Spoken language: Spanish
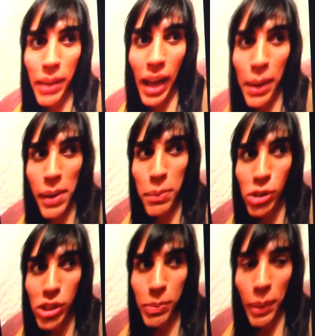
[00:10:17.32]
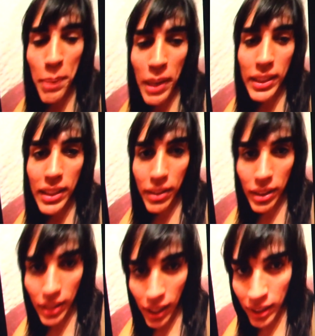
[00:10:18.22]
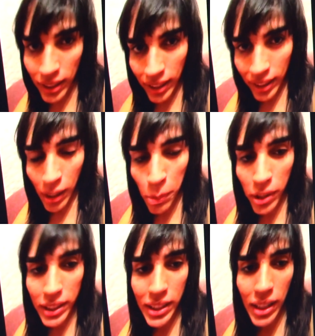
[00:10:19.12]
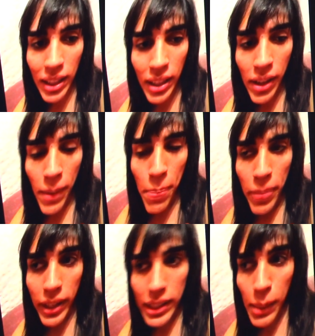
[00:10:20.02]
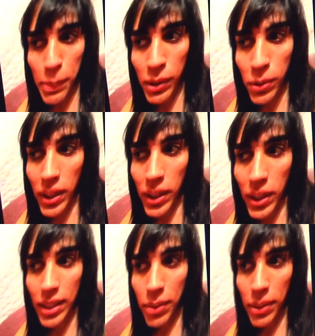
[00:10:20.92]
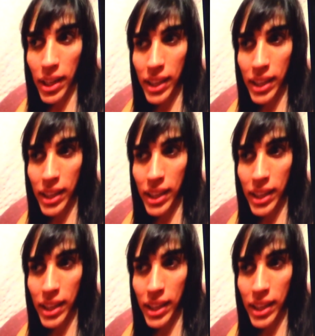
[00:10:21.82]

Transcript: había muchos memes en, en internet porque esa, esta pintura ya se había